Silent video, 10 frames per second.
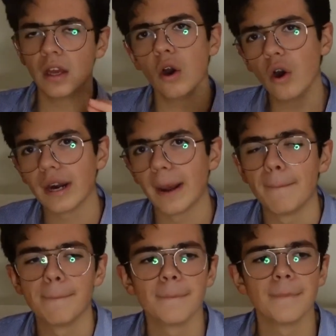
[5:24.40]

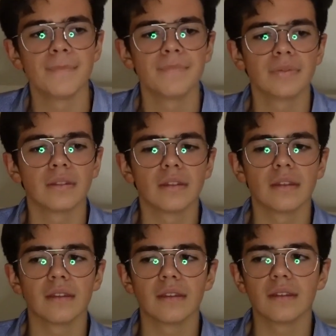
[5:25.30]
Ora,
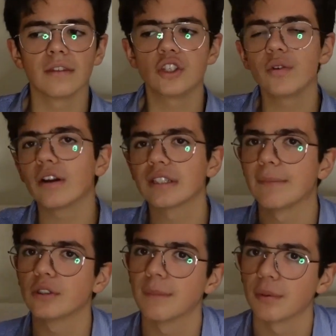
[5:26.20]
c'è una cosa
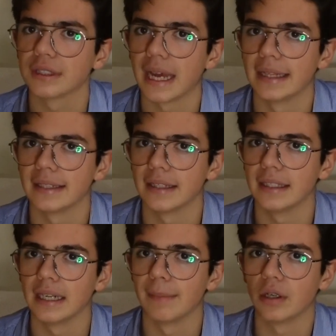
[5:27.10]
molto importante da
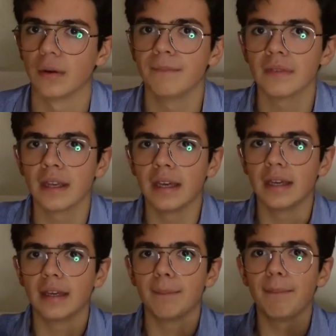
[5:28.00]
dire però.
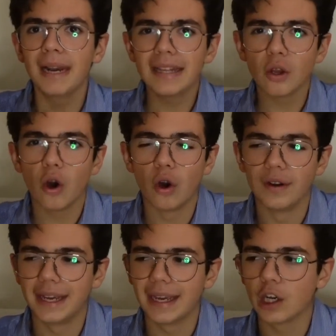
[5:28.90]

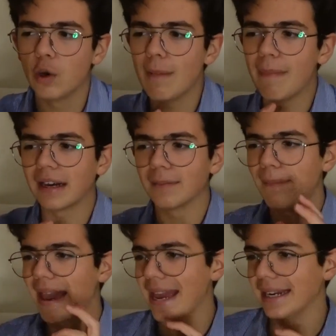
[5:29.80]
Platone, come
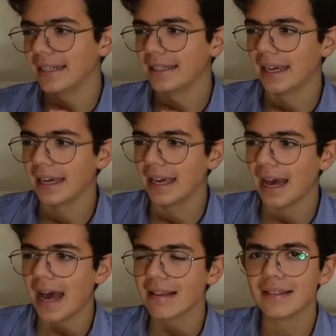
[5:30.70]
Parmenide,
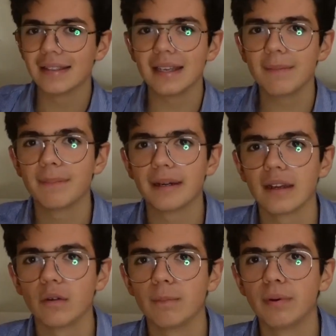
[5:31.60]
ha sempre
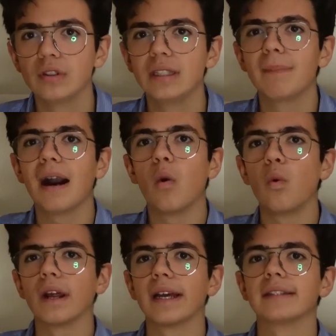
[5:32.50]
un po' di
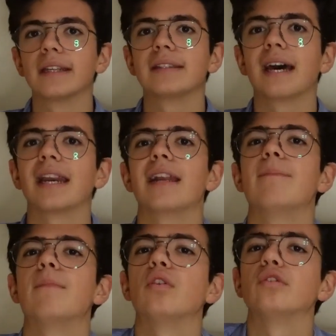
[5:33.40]
paura a trattare il
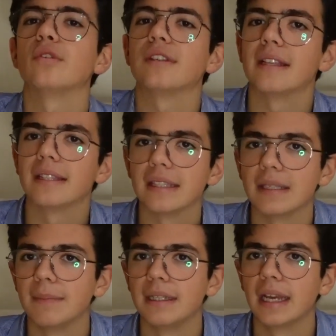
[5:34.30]
mondo
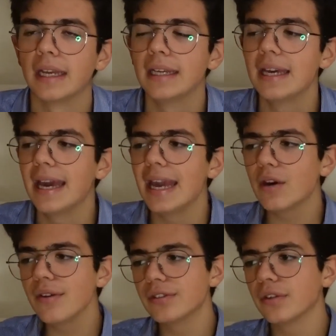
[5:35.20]
sensibile. E
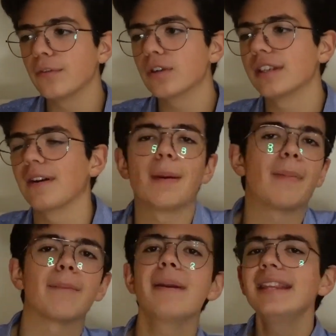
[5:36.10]
questo forse, vabbè,
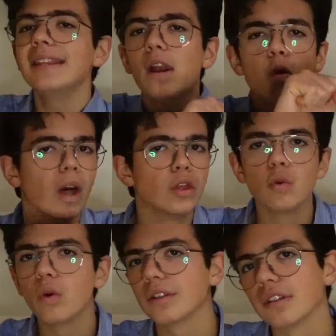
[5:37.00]
Parmenide lo
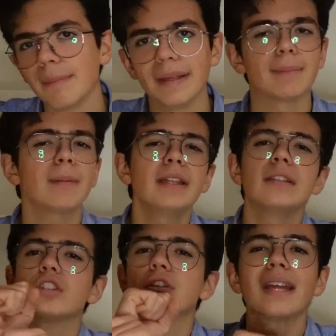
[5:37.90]
annulla totalmente. Parmenide
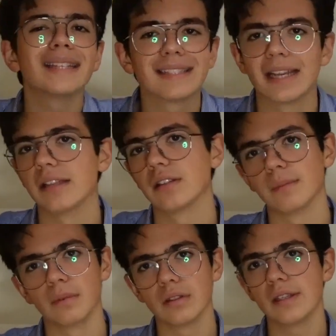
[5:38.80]
dice non ha senso il
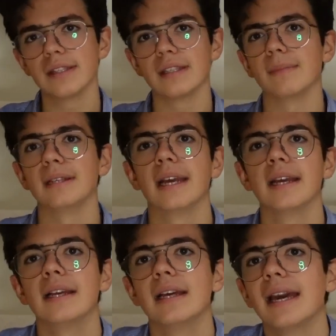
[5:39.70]
mondo sensibile,
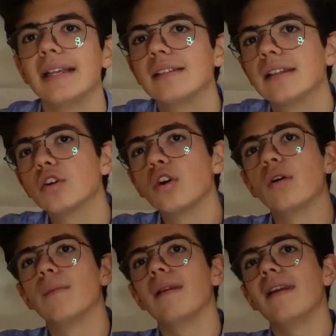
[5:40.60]
esiste
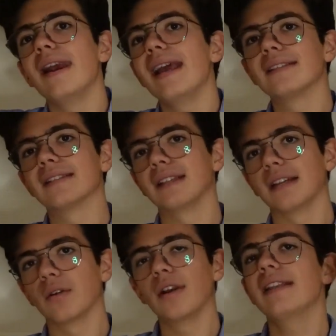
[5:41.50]
solo
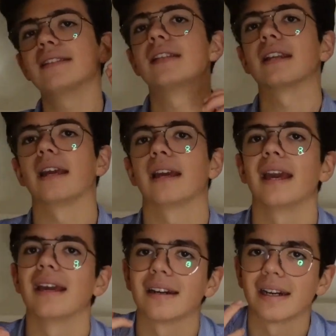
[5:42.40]
l'essere, l'essere
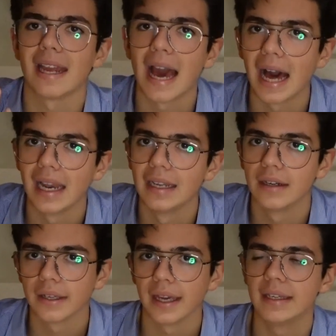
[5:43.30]
è reale,
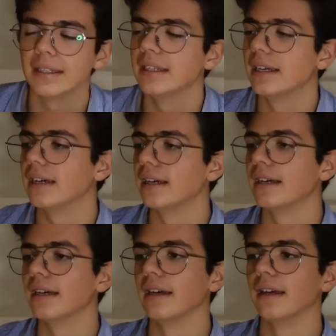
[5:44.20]
ok?
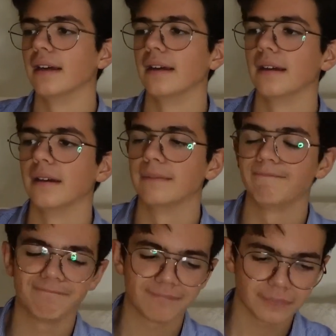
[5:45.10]
Ehm...